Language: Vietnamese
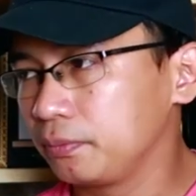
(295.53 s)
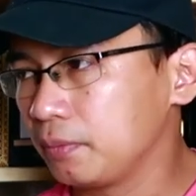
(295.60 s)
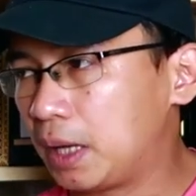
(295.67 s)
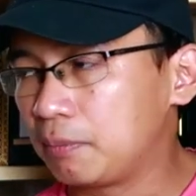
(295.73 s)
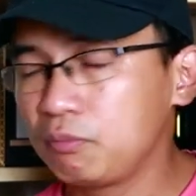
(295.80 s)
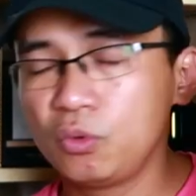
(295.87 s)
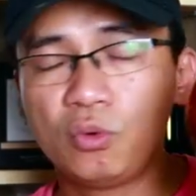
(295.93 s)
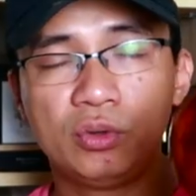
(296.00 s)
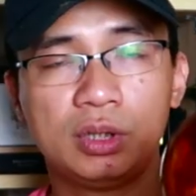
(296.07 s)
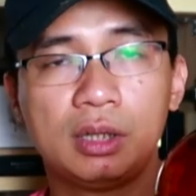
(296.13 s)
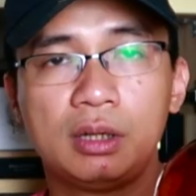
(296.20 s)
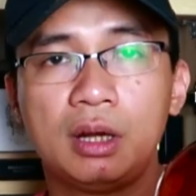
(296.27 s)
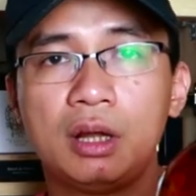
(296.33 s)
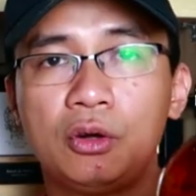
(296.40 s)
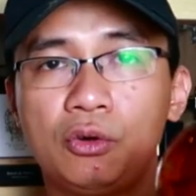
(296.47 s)
bám mùi
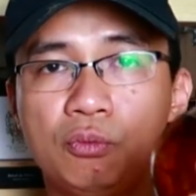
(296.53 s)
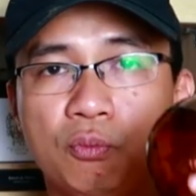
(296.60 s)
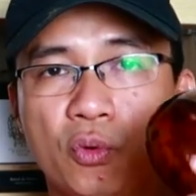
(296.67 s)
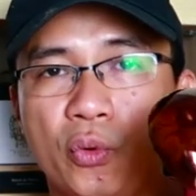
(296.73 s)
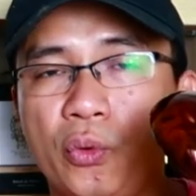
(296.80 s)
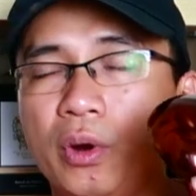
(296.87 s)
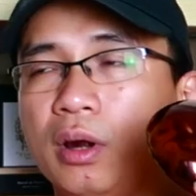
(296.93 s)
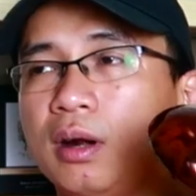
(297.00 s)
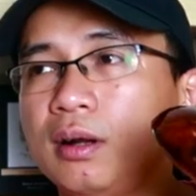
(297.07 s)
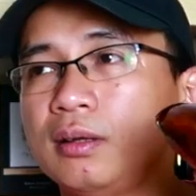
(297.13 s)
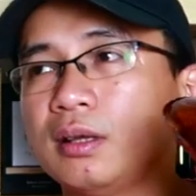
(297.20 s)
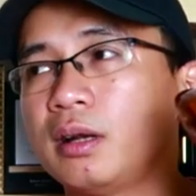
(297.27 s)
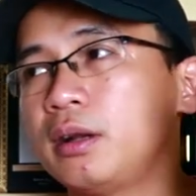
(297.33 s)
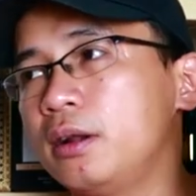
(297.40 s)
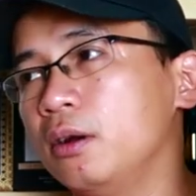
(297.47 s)
rất là lâu, mùi
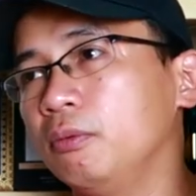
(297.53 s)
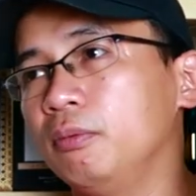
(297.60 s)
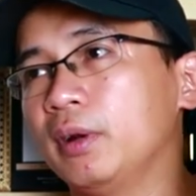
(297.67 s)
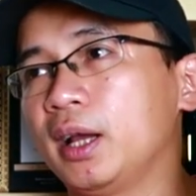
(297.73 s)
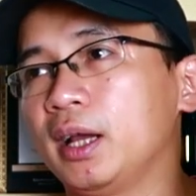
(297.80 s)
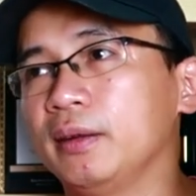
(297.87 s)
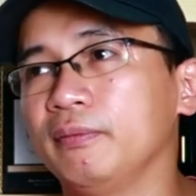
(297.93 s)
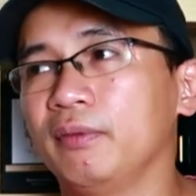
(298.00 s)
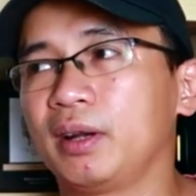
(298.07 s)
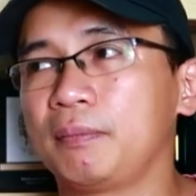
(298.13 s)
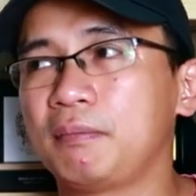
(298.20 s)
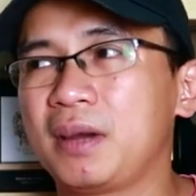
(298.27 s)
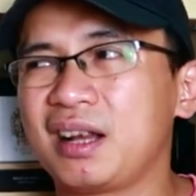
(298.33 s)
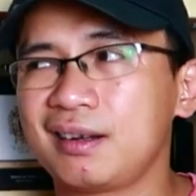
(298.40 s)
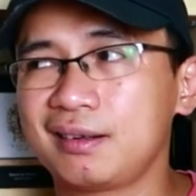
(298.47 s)
hương rất là nồng nàn và
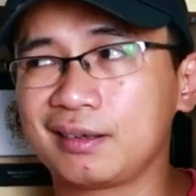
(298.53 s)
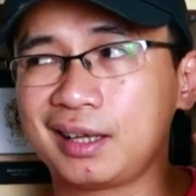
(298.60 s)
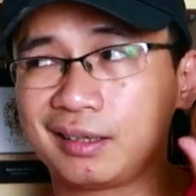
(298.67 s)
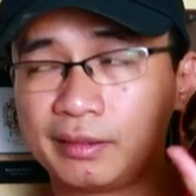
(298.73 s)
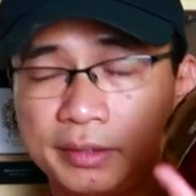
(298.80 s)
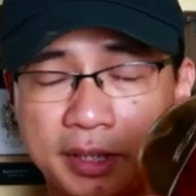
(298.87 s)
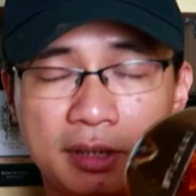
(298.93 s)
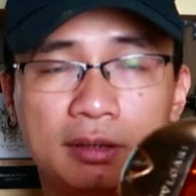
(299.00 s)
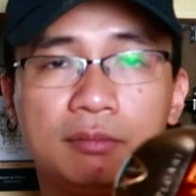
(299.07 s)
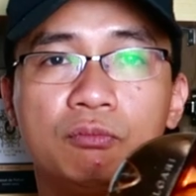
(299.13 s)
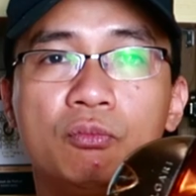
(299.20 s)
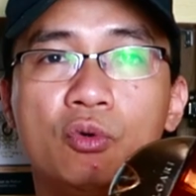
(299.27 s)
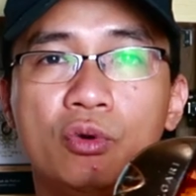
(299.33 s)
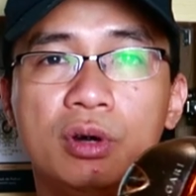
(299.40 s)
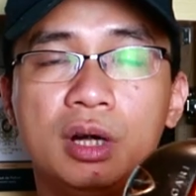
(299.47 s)
mang đặc
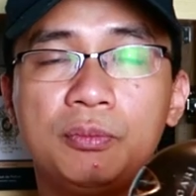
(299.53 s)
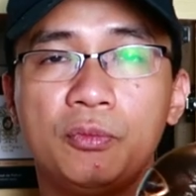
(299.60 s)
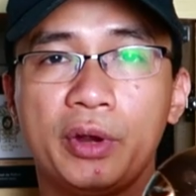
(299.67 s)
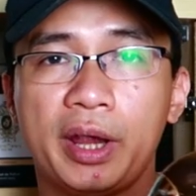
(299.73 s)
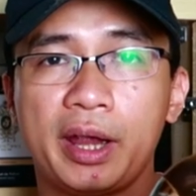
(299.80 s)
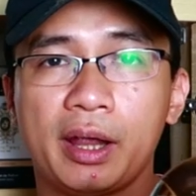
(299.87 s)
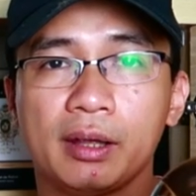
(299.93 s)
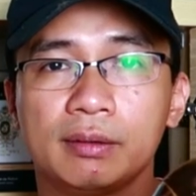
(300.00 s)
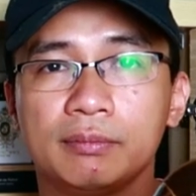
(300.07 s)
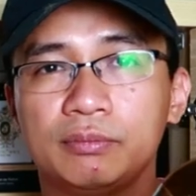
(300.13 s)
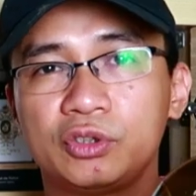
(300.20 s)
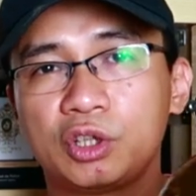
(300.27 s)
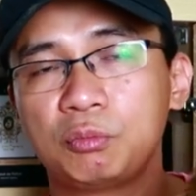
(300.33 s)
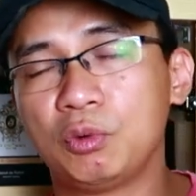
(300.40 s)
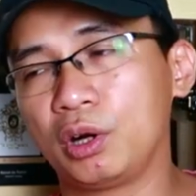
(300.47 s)
trưng mùi hương mùa hè
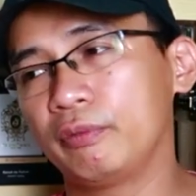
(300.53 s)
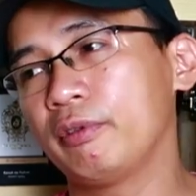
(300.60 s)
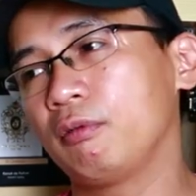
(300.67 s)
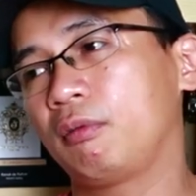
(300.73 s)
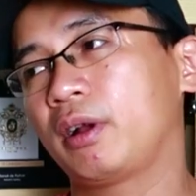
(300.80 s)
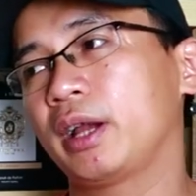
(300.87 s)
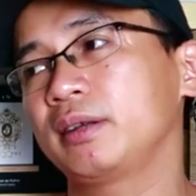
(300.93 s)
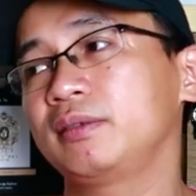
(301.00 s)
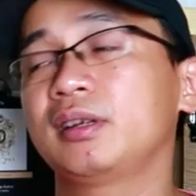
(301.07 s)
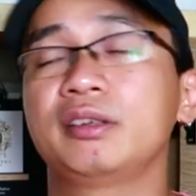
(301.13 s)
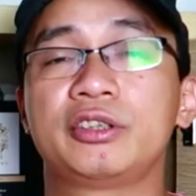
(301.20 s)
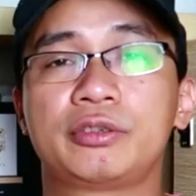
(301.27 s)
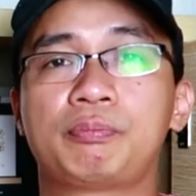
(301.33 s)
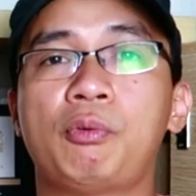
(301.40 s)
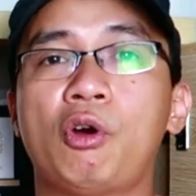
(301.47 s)
trong một cái phong cách rất
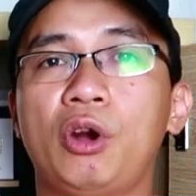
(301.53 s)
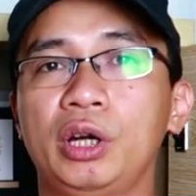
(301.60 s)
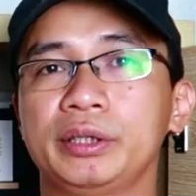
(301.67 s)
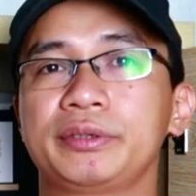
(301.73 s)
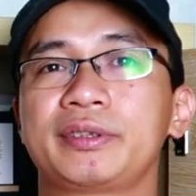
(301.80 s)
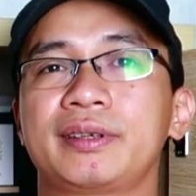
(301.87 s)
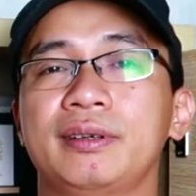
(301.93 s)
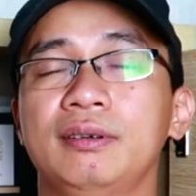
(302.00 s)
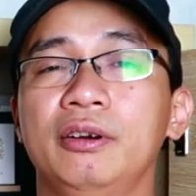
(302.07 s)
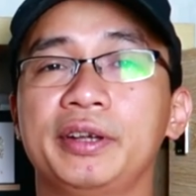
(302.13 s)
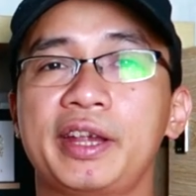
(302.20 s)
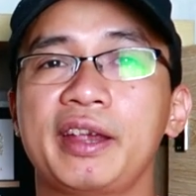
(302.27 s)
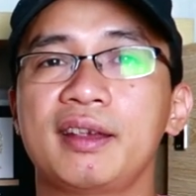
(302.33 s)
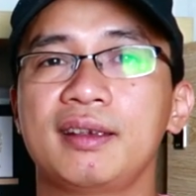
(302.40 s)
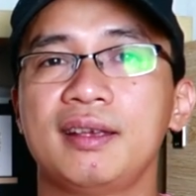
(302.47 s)
là sport.
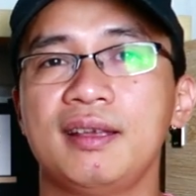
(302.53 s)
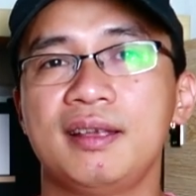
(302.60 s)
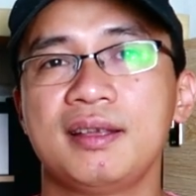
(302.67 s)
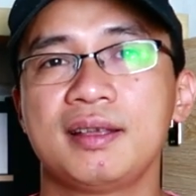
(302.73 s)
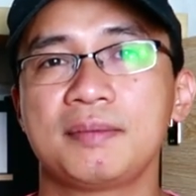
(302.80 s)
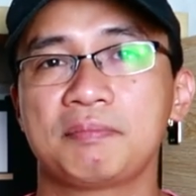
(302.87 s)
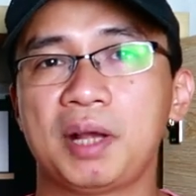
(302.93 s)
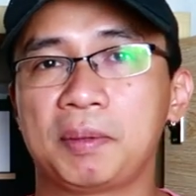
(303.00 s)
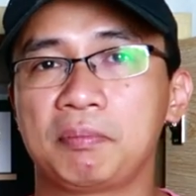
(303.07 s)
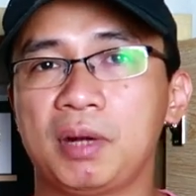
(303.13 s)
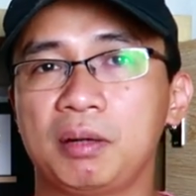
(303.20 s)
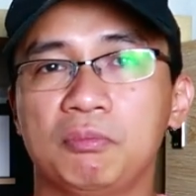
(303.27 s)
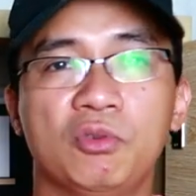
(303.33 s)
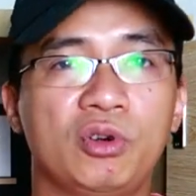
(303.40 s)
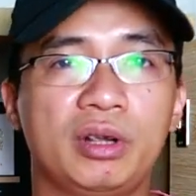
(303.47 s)
Ok, bạn
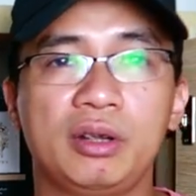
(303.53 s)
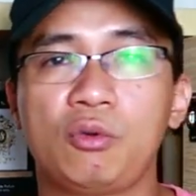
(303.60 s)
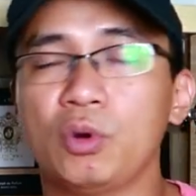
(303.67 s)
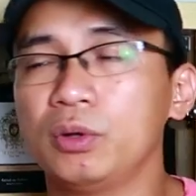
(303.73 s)
mặc một cái